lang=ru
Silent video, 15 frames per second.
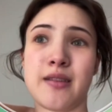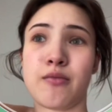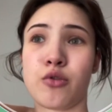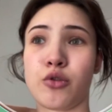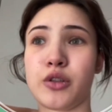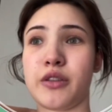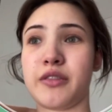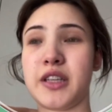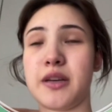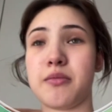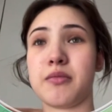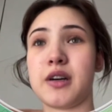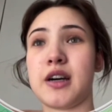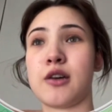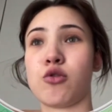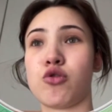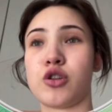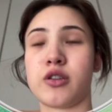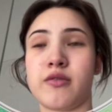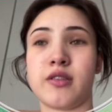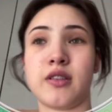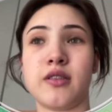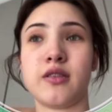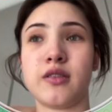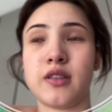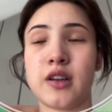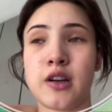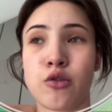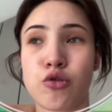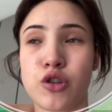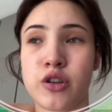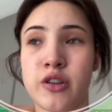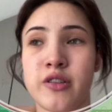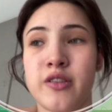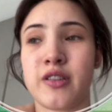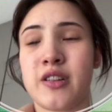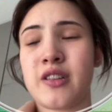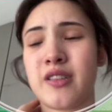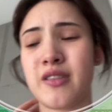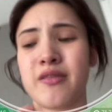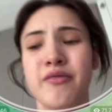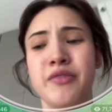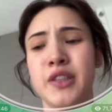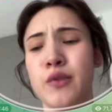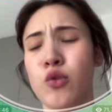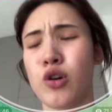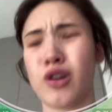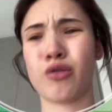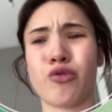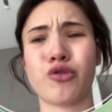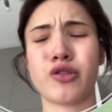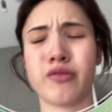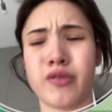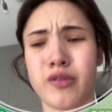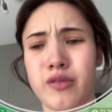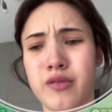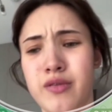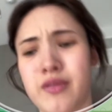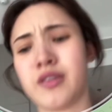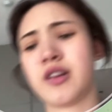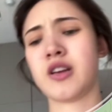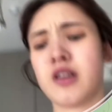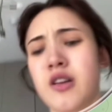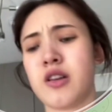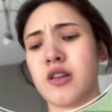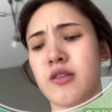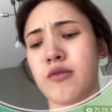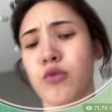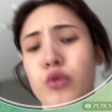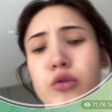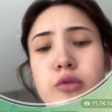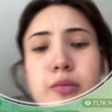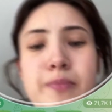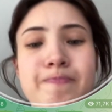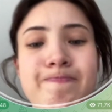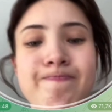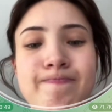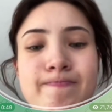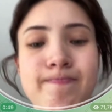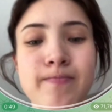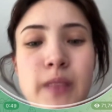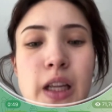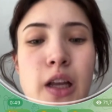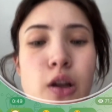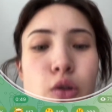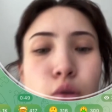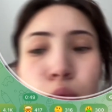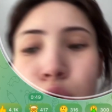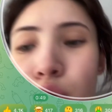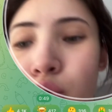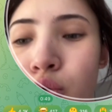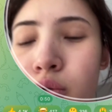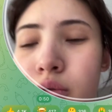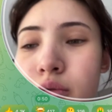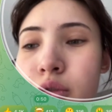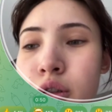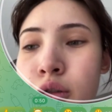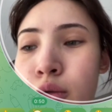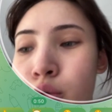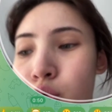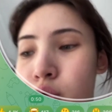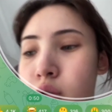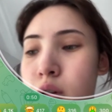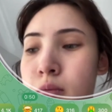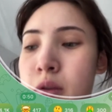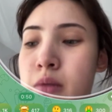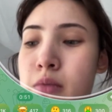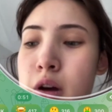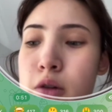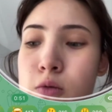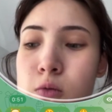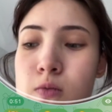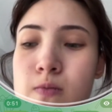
просто всем хорошего, хорошей, всего хорошего. Вот. Люблю, целую, обнимаю.